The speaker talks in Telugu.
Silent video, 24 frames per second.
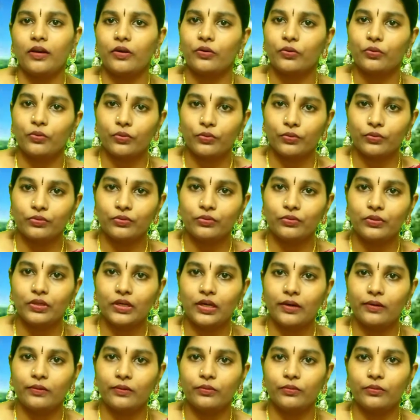నన్ను
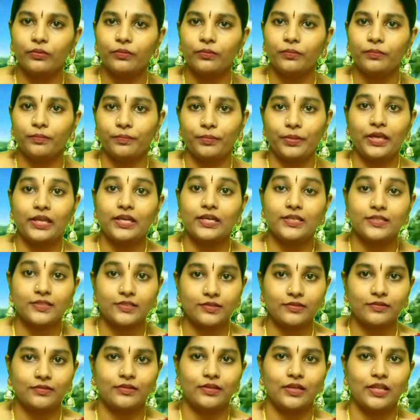కొడుతున్నాడు
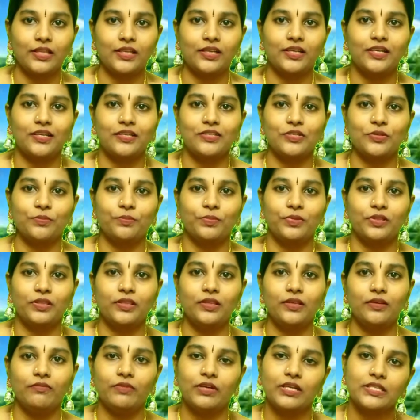పేరెంట్స్ నా దగ్గర
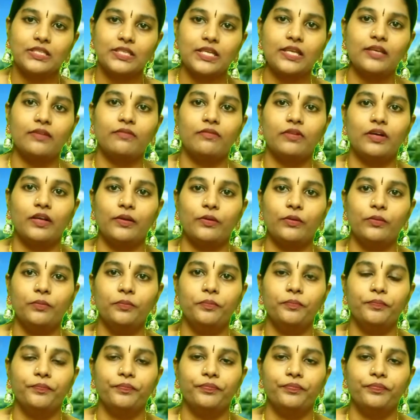చెప్పింది వయసైన వాళ్ళు